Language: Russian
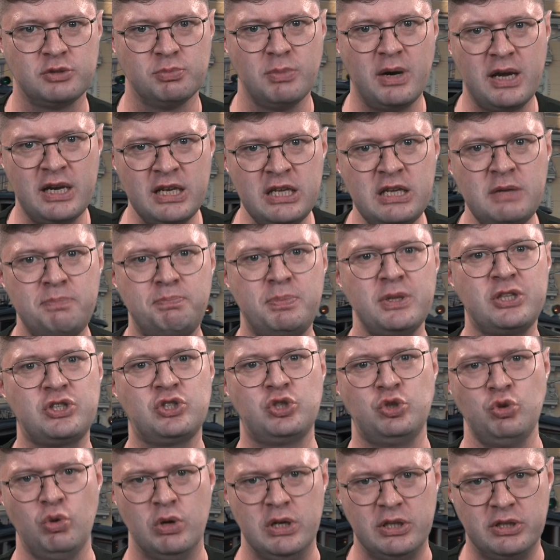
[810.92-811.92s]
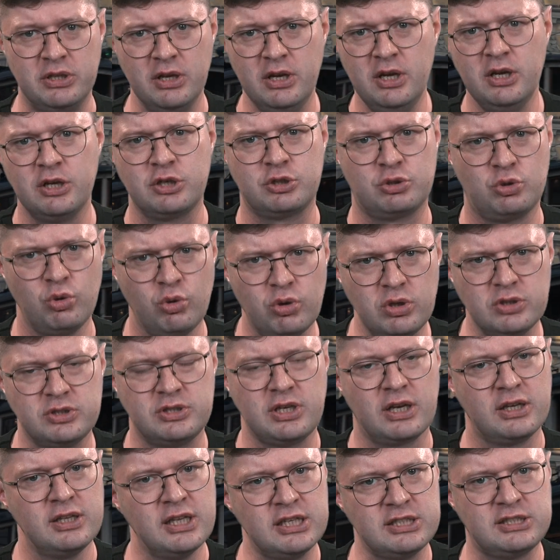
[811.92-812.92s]
с Марией Петцольд, что,
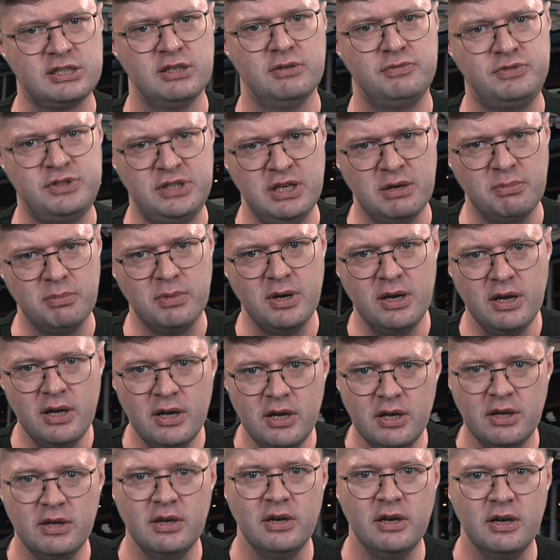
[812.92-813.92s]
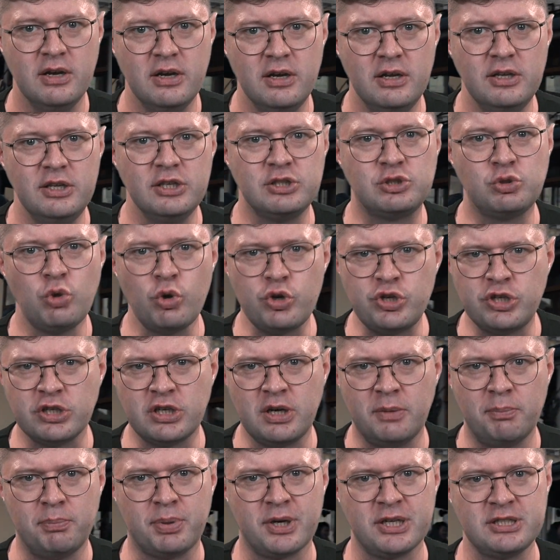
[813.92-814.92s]
согласно всем
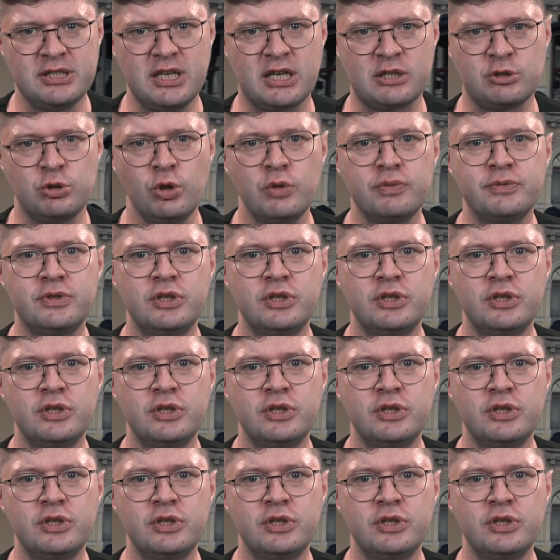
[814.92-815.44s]
источникам, произошло в